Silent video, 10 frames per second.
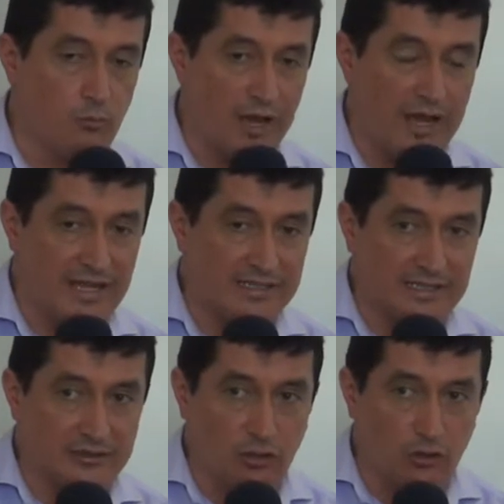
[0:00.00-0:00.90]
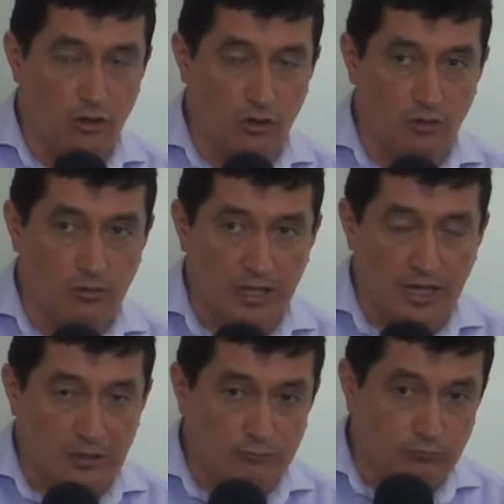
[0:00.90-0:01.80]
Pues esto
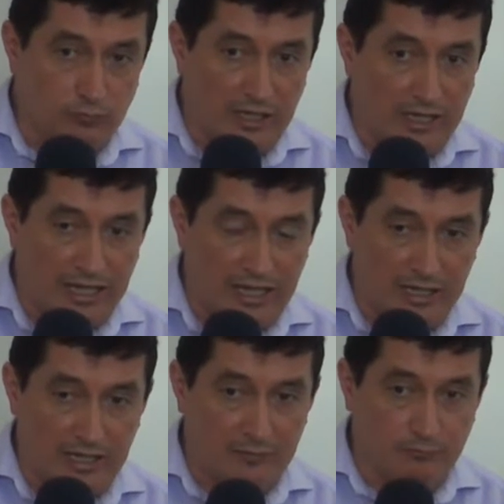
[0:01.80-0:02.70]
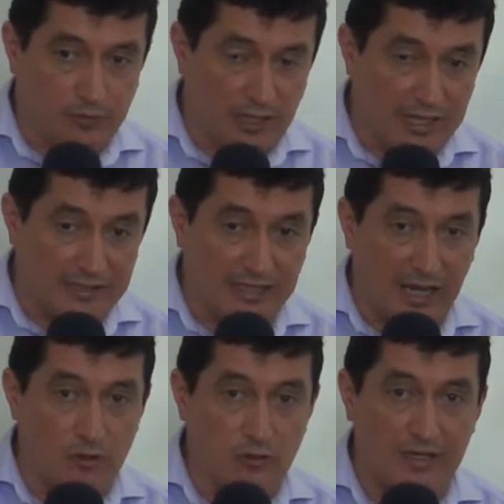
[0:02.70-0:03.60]
eh,
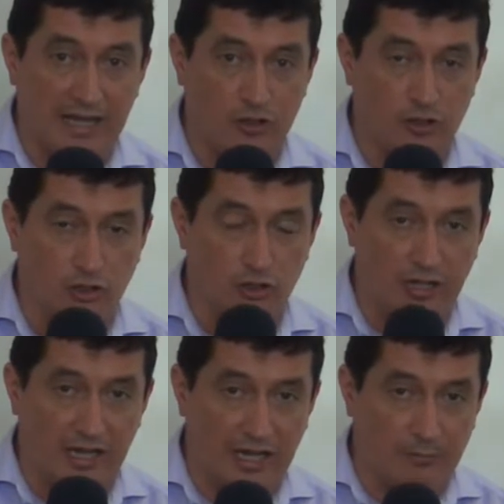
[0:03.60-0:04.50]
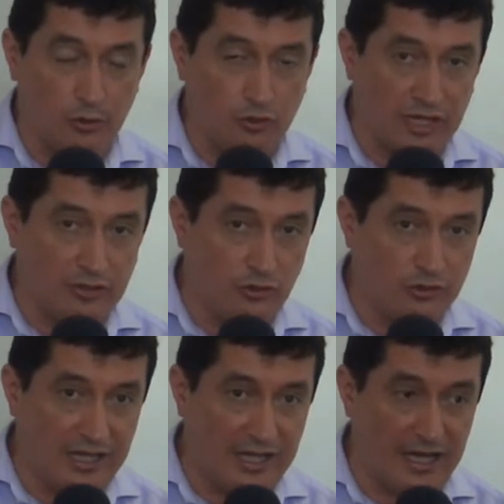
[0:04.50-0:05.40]
estamos mirando el
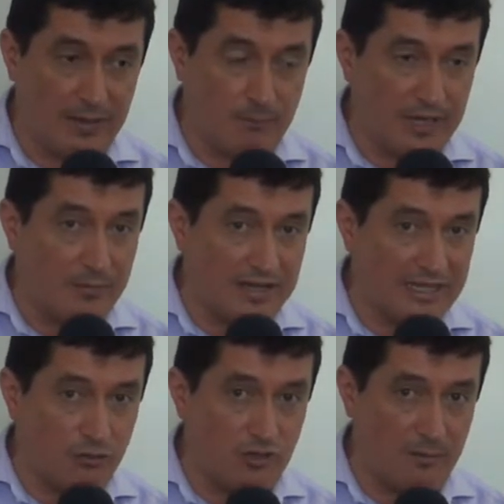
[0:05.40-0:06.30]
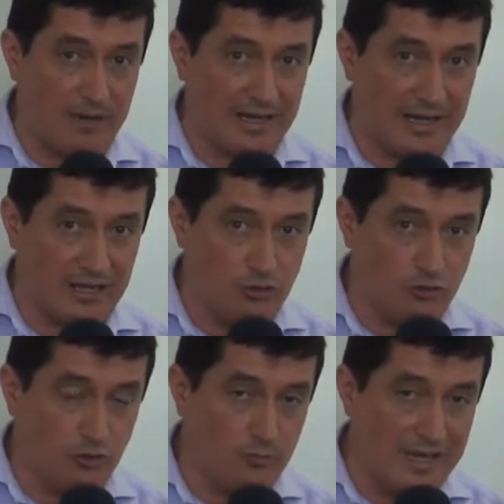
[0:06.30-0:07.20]
proceso de prematrícula para el
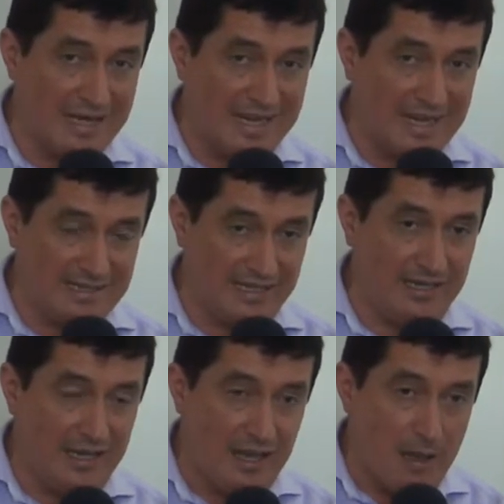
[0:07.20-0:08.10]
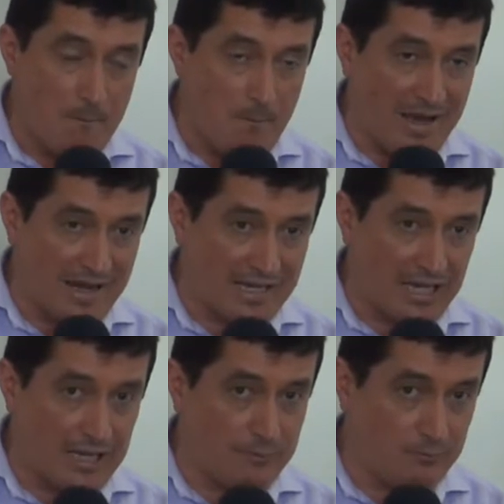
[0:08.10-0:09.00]
año 2015 para
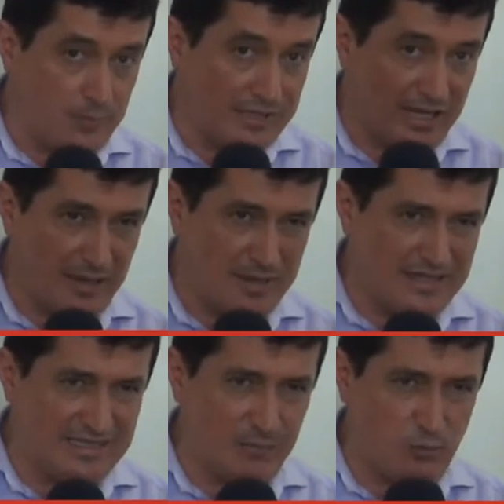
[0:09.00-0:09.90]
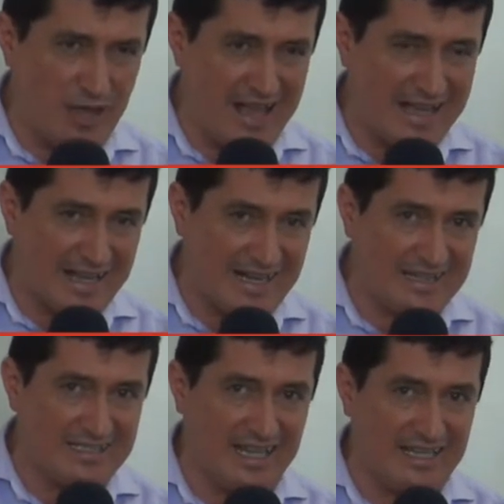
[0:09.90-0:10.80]
que verdaderamente se pueda
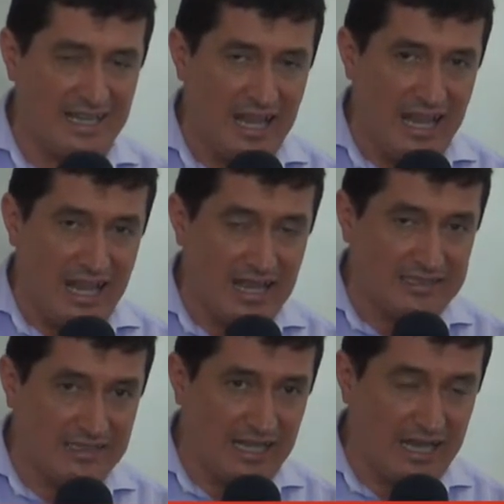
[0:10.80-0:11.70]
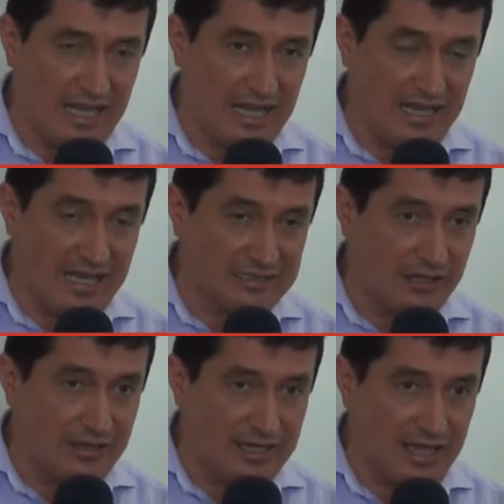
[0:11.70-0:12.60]
garantizar este, la
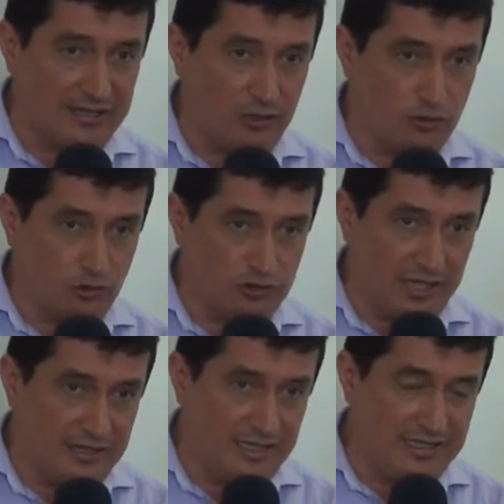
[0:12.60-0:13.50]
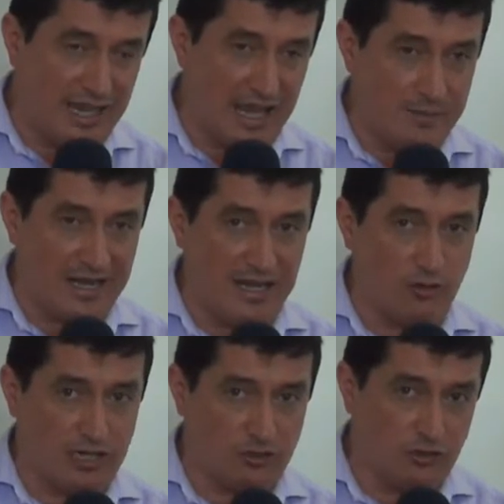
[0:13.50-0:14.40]
estabilidad de los docentes y además la
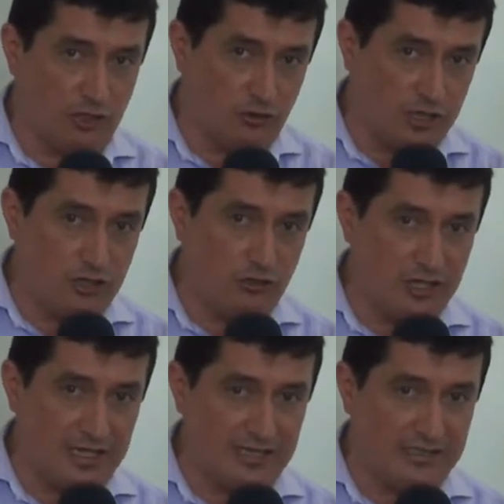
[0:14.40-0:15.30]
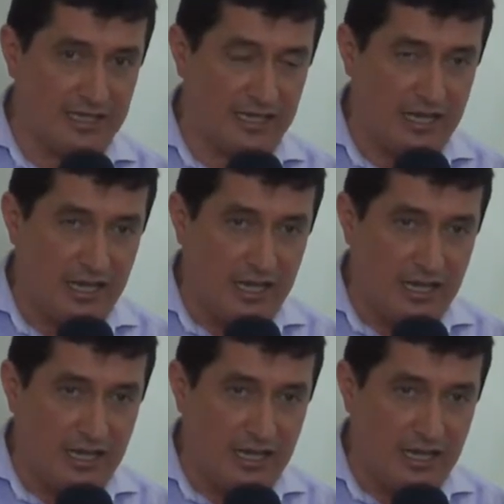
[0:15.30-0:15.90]
educación de los niños, niñas y,